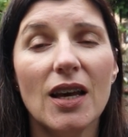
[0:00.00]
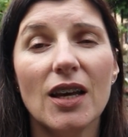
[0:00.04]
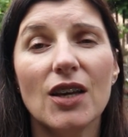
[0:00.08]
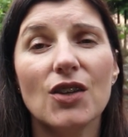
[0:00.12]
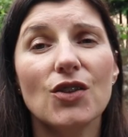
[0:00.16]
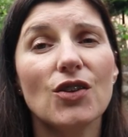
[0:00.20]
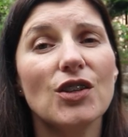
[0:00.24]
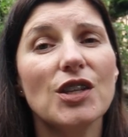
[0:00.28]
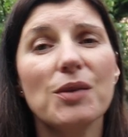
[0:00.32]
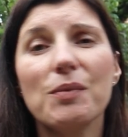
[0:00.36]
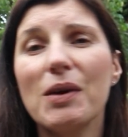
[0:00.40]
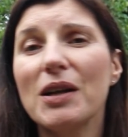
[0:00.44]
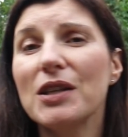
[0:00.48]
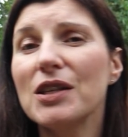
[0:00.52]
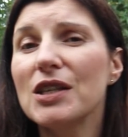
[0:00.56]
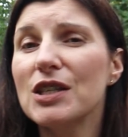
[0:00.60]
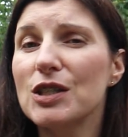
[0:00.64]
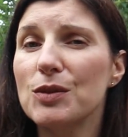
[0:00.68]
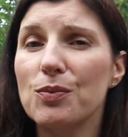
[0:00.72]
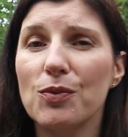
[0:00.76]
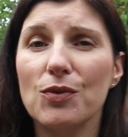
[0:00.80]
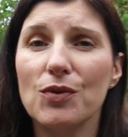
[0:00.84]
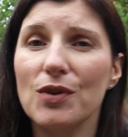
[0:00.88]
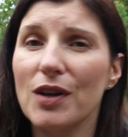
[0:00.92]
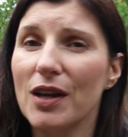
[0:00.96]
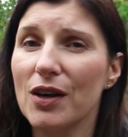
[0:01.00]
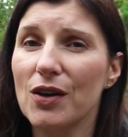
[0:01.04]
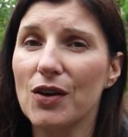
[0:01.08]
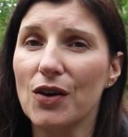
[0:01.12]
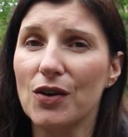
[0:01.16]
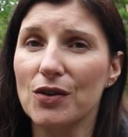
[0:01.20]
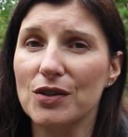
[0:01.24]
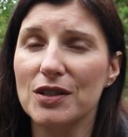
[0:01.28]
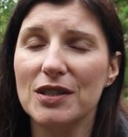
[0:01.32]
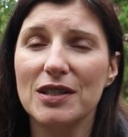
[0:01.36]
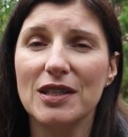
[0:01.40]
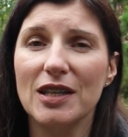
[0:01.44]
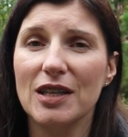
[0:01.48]
I to nie ma nic
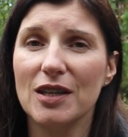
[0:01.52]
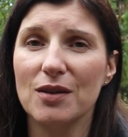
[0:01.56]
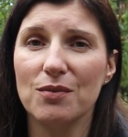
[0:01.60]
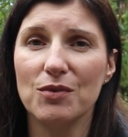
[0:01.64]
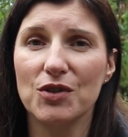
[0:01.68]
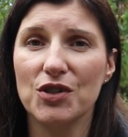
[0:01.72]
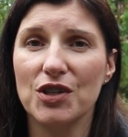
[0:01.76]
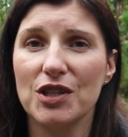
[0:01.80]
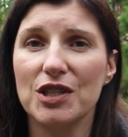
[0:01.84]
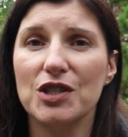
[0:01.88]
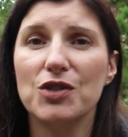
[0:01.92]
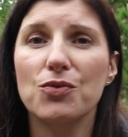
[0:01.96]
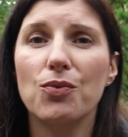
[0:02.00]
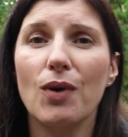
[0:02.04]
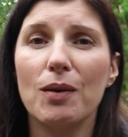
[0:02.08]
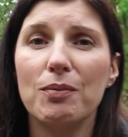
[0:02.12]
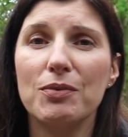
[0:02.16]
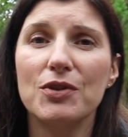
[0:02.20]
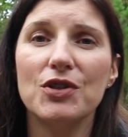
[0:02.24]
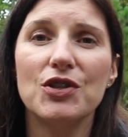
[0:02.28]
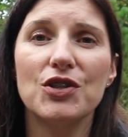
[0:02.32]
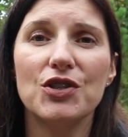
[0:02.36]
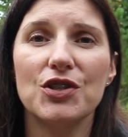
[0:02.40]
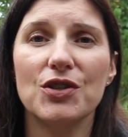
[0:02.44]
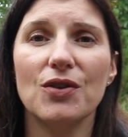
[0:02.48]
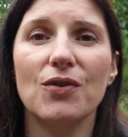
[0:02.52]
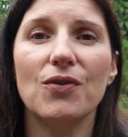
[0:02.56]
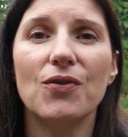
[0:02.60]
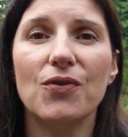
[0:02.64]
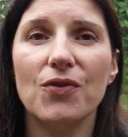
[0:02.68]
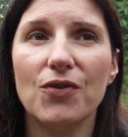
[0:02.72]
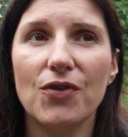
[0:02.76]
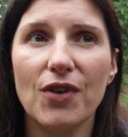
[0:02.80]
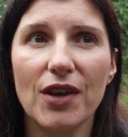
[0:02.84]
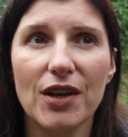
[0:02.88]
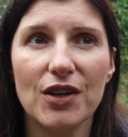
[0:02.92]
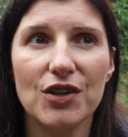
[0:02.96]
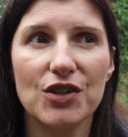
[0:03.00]
wspólnego z tym, że słabliście
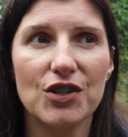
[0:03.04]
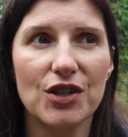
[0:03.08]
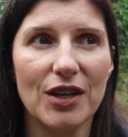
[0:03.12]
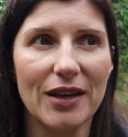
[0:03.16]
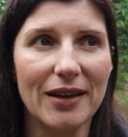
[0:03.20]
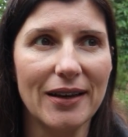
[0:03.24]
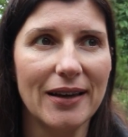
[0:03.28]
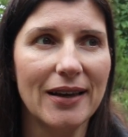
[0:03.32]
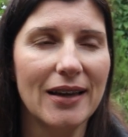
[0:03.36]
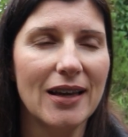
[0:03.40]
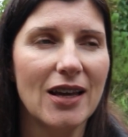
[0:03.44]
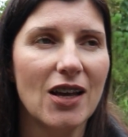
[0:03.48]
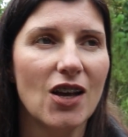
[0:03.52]
w wierze.